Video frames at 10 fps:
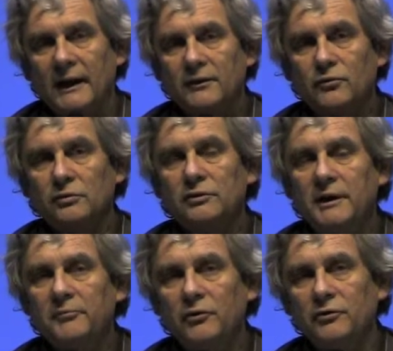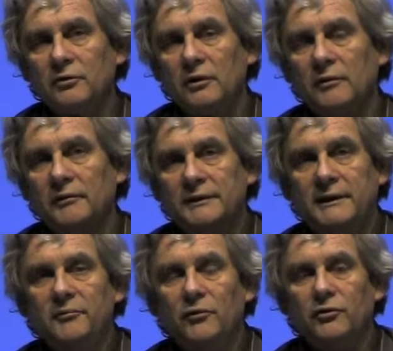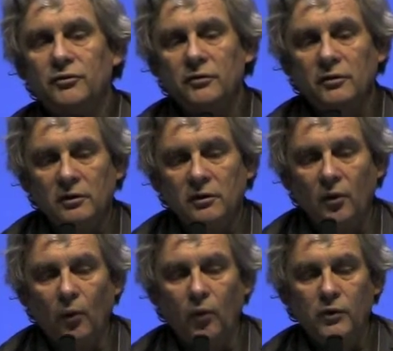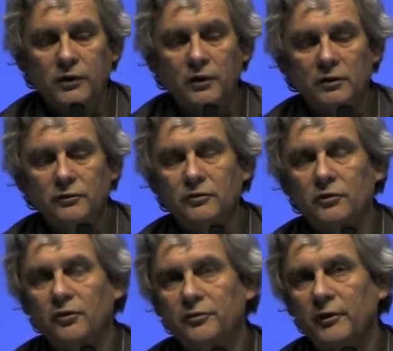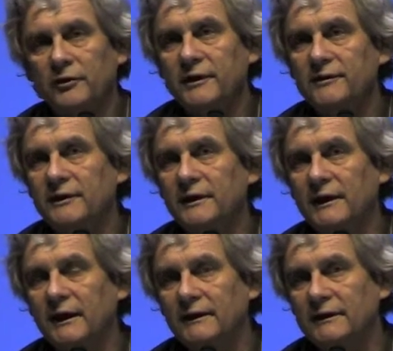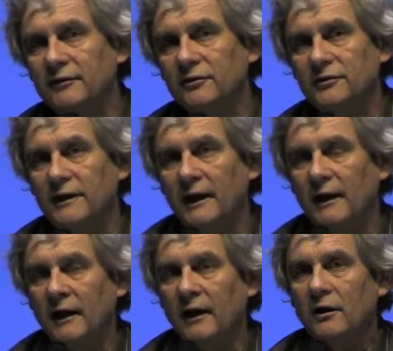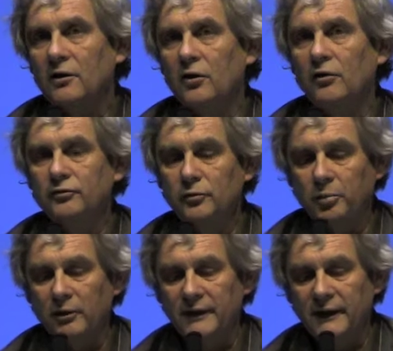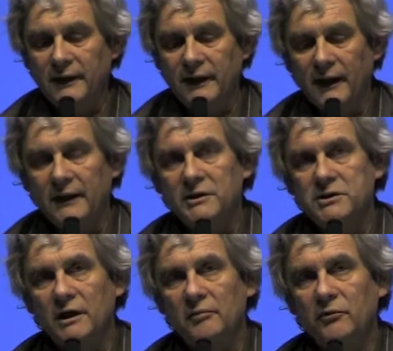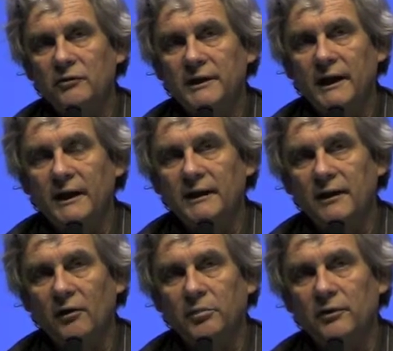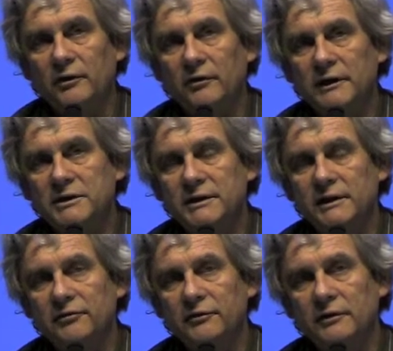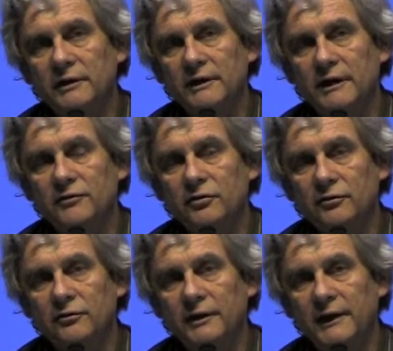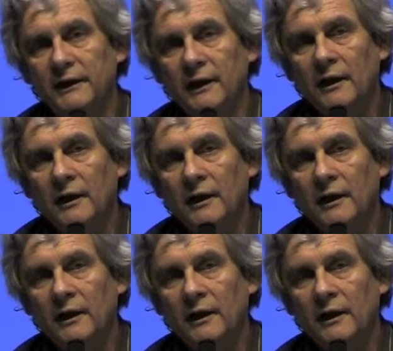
Donc des mesures. Des mesures au cœur du creusement des inégalités sociales. Quand vous prenez à l'échelle mondiale, et en prenant les chiffres des Nations Unies,